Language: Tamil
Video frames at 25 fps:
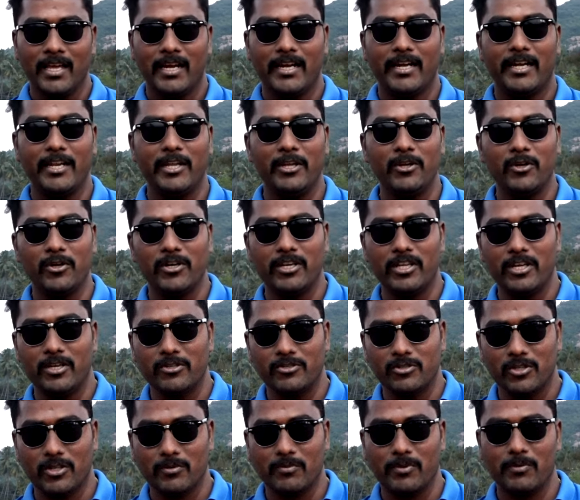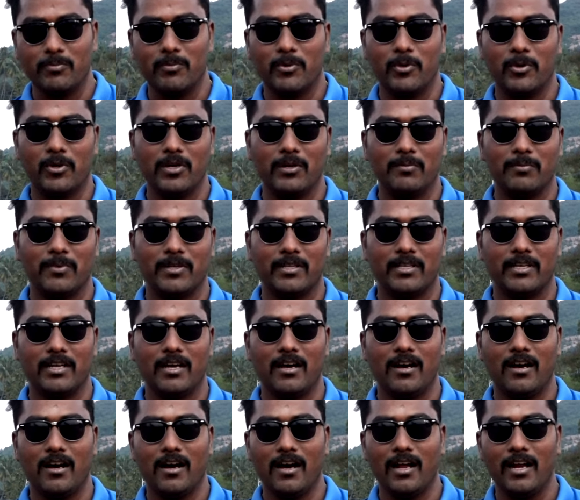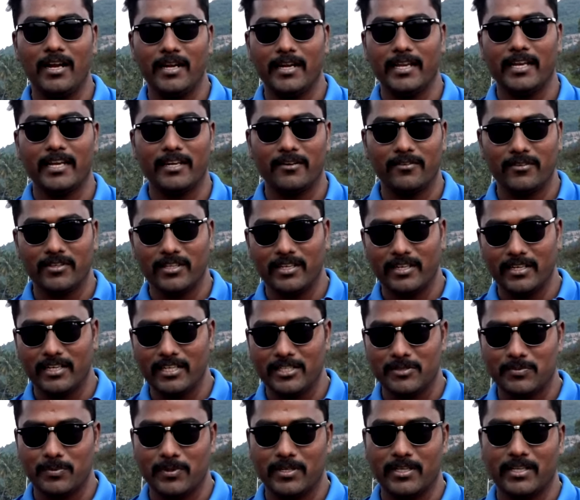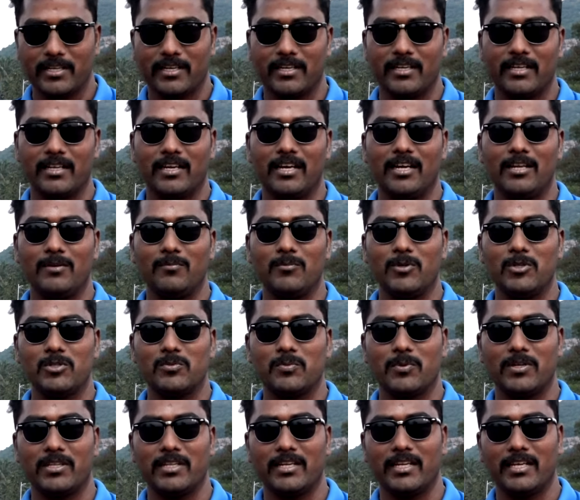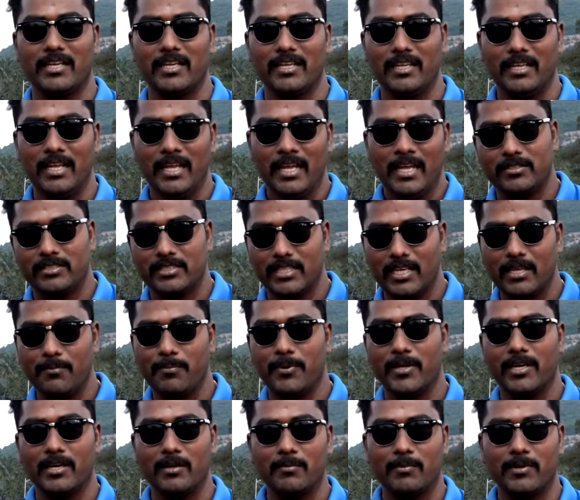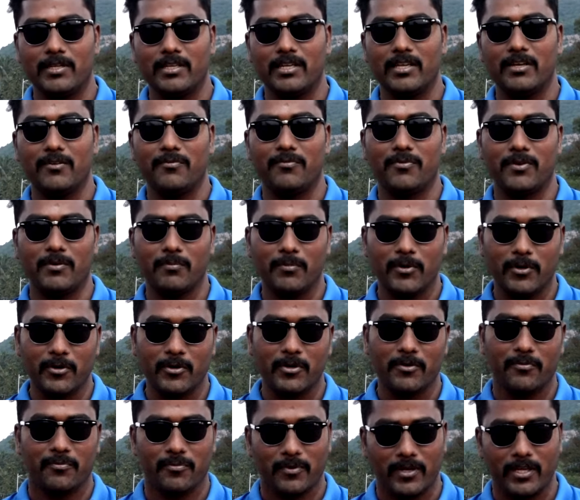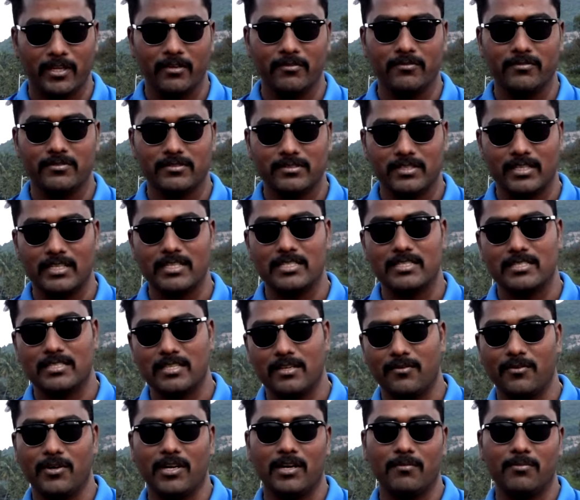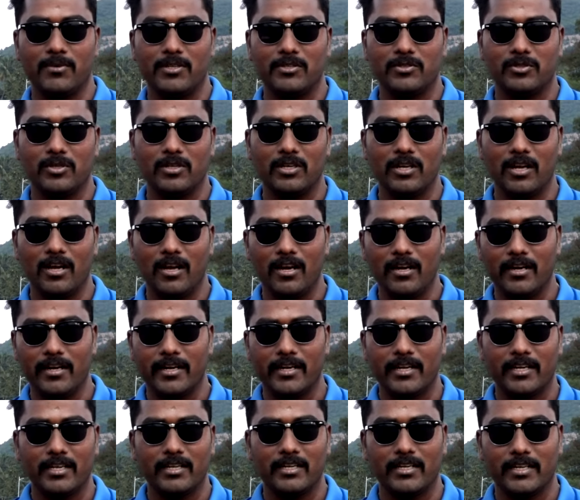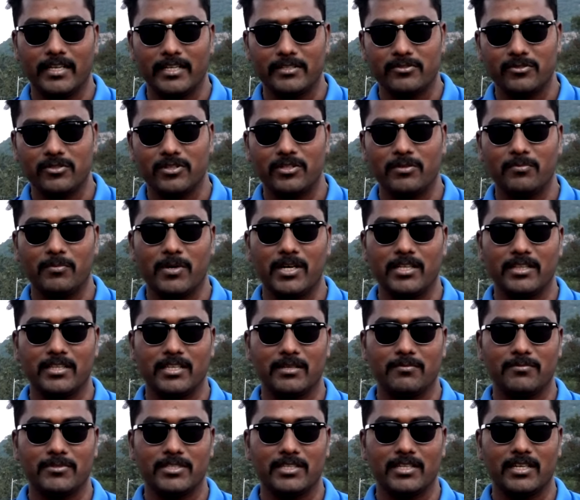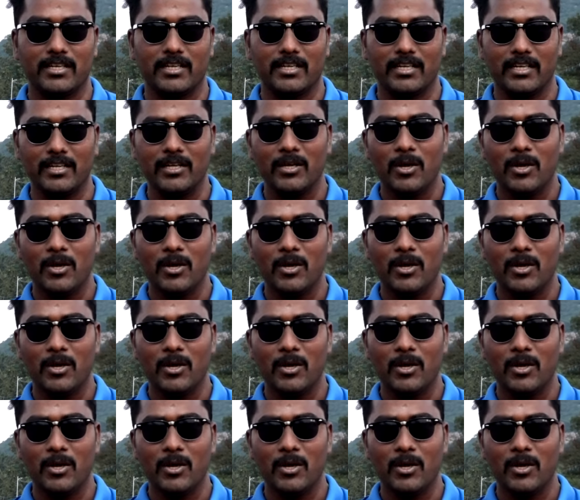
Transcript: யோசர்பி போர்டில் பார்த்தோன்னா ஹால் டிக்கெட் வந்து ரிலீஸ் பண்ணிக்கிறாங்க ஆல்மோஸ்ட் பார்த்தோன்னா சில பேருக்கு பார்த்தோன்னா ஃபெப்ரவரி ஃபைவ் சிக்ஸ் செவன் அப்படின்னு சொல்லிட்டு ஆல்ரெடியாக டேஸ் வந்து மாற்றி அமைச்சிக்கிறாங்க